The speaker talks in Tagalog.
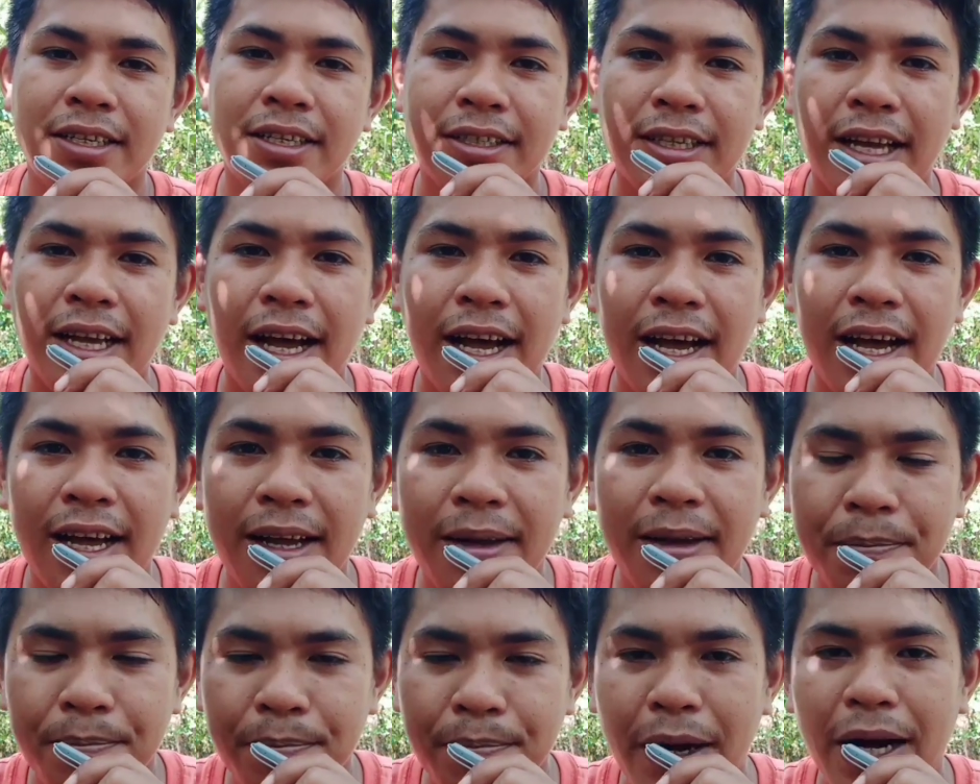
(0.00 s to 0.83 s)
sa
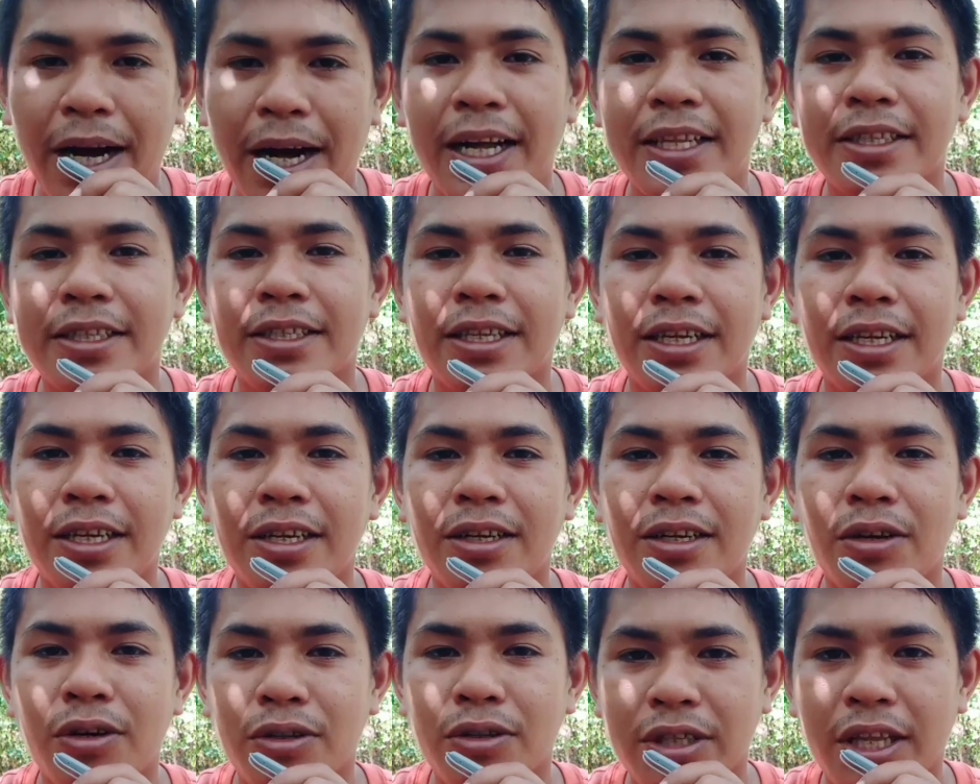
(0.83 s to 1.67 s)

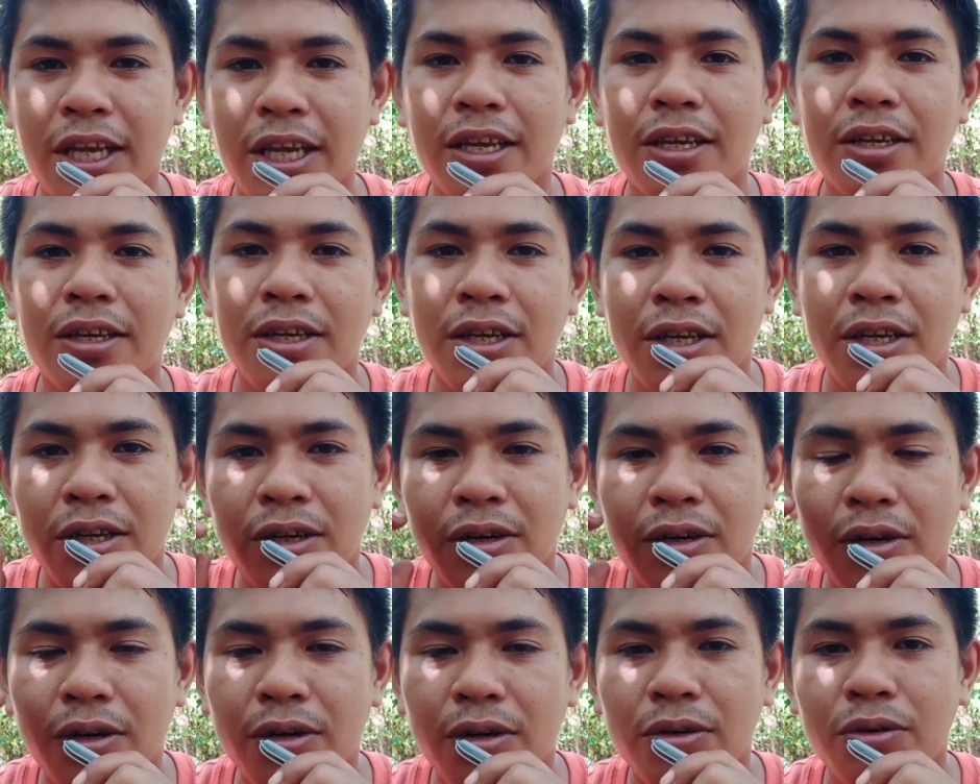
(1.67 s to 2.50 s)
bakanting lote
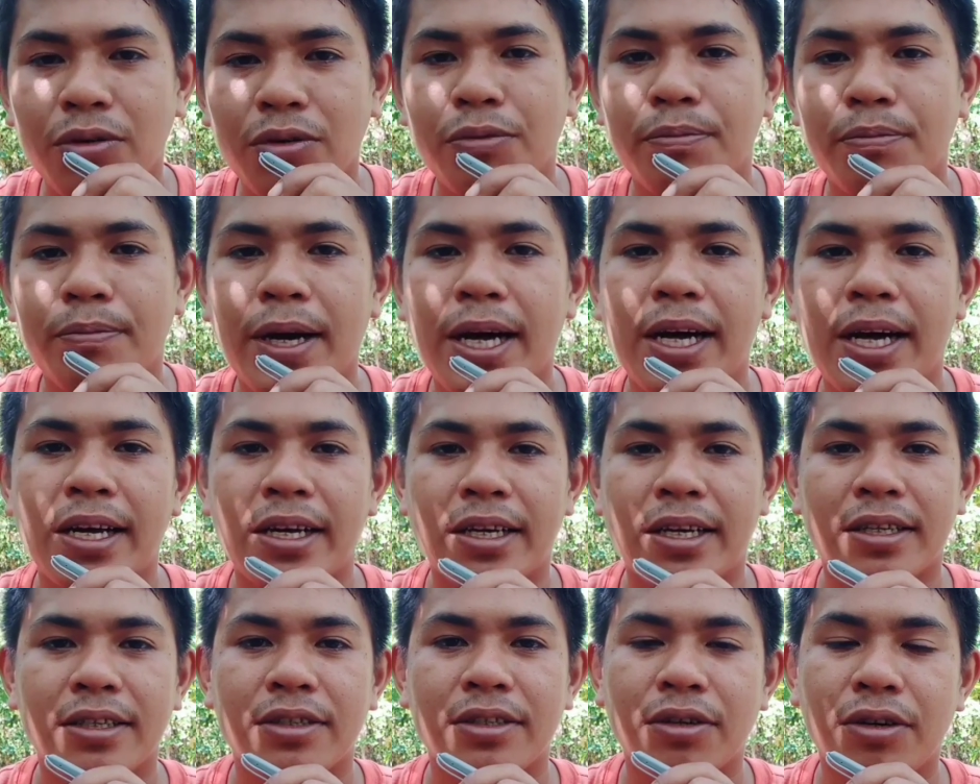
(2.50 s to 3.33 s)
or lupa.
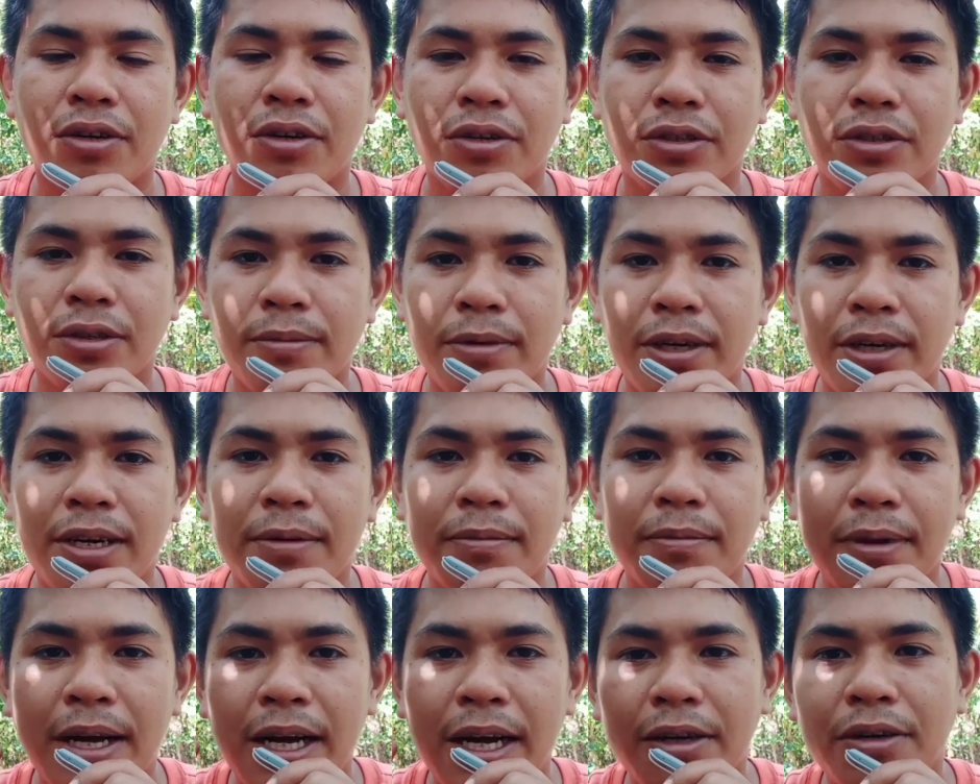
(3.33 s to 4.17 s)
So sa
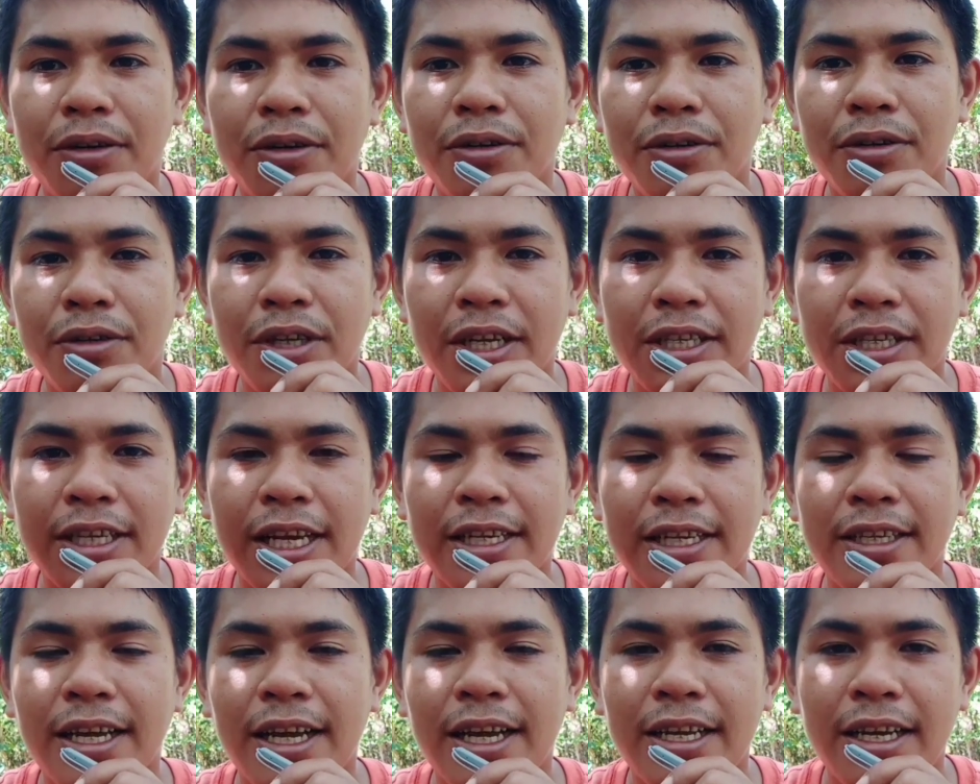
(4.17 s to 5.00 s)
mga bagong
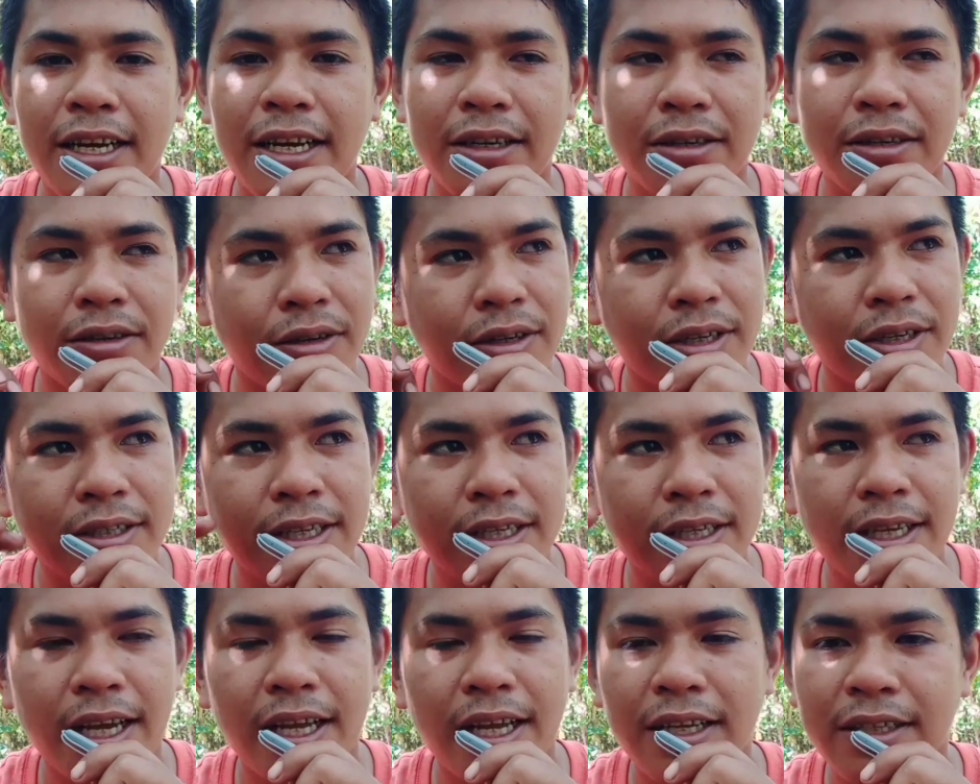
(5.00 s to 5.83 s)
nagsasalang o
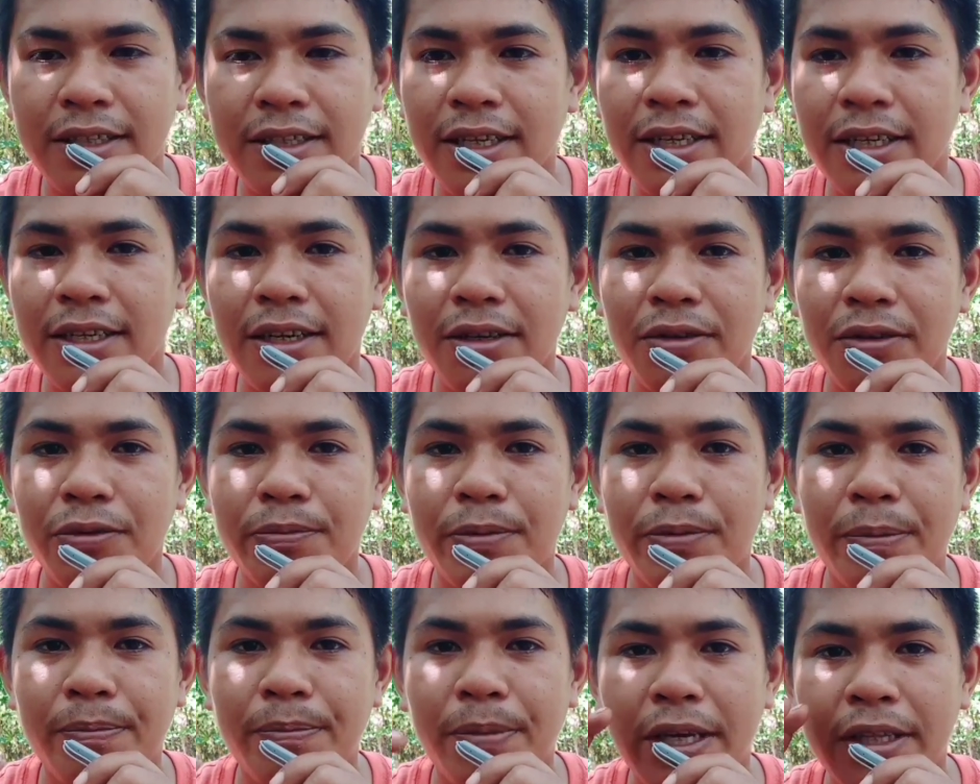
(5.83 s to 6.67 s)
nagsasalang sila ng
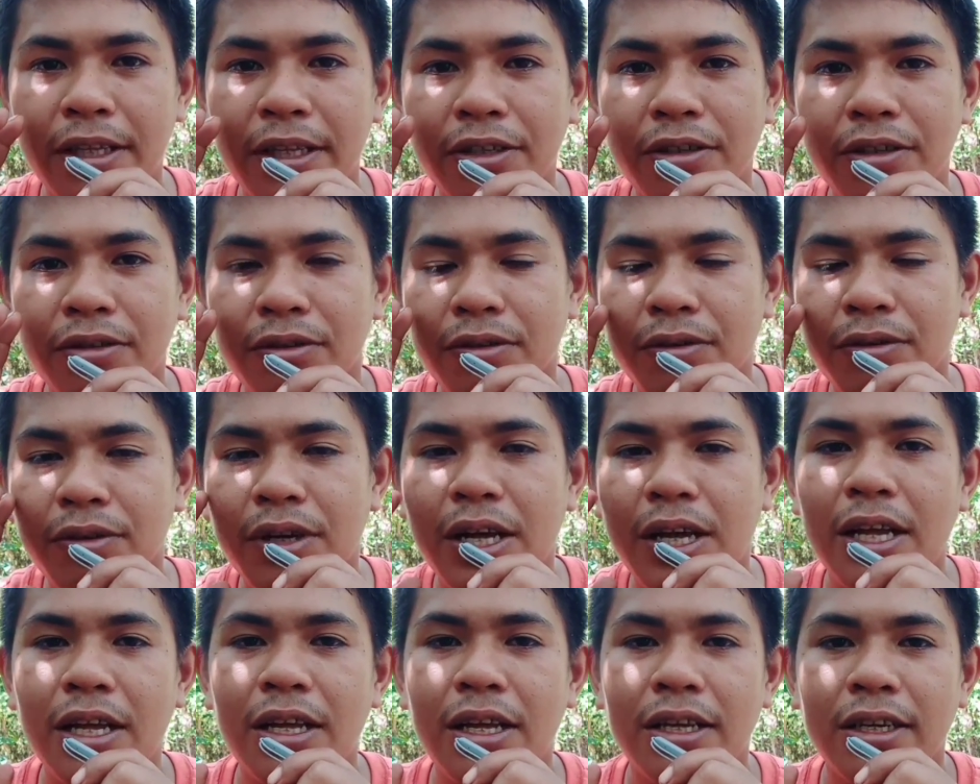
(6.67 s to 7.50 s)
lupa, pwede niyo tong
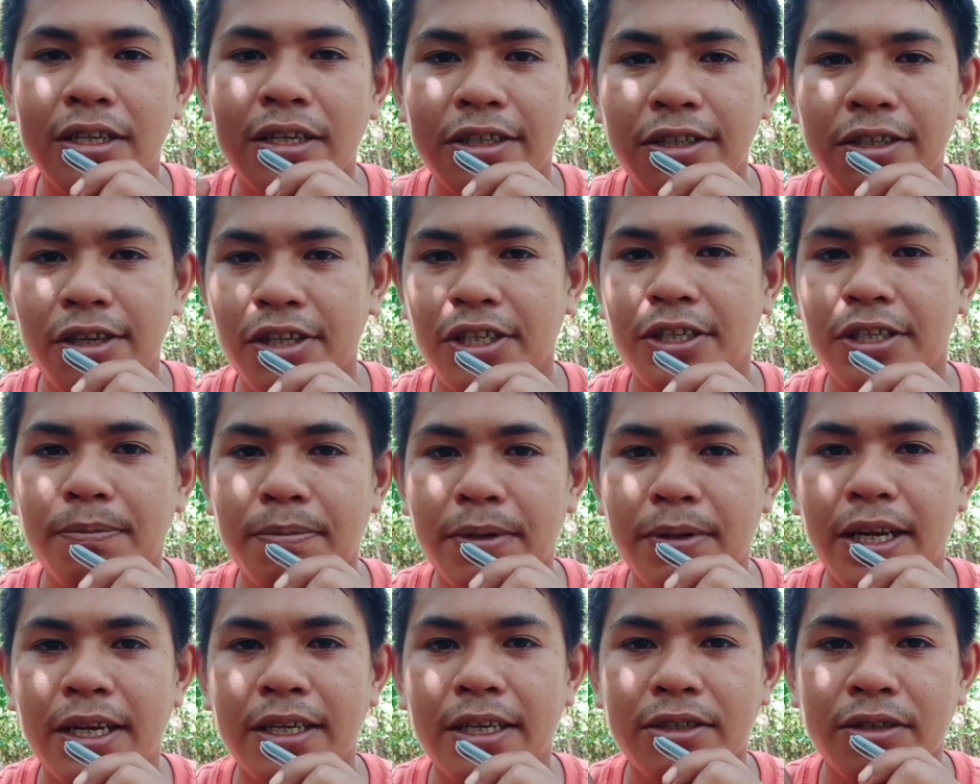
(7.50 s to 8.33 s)

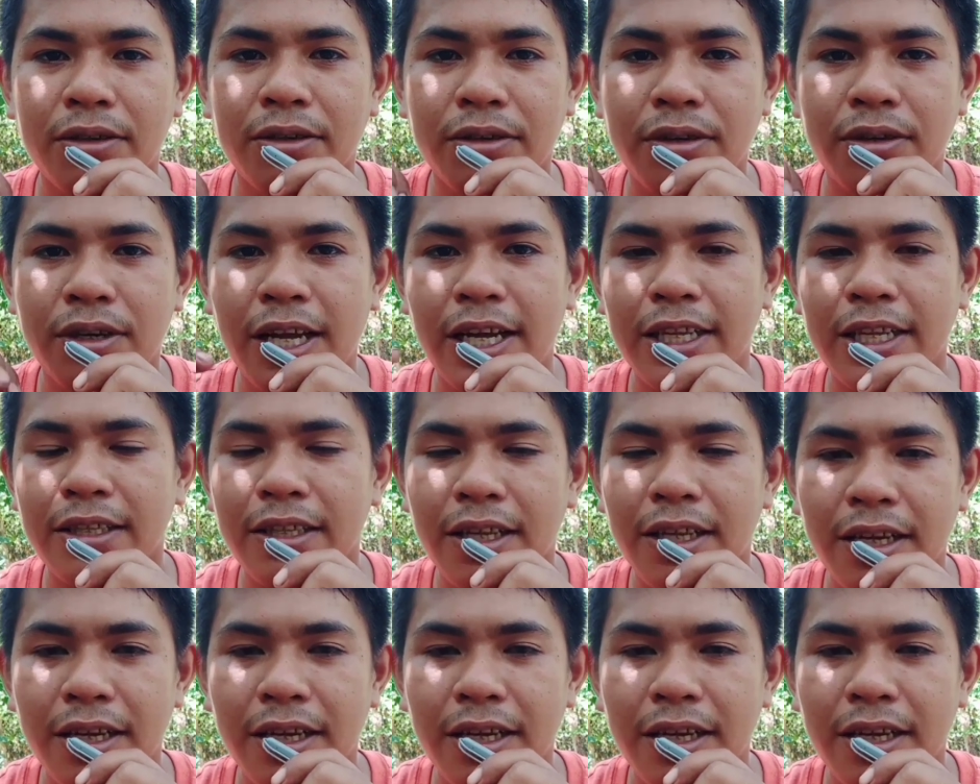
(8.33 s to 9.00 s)
i-spray. So, lahat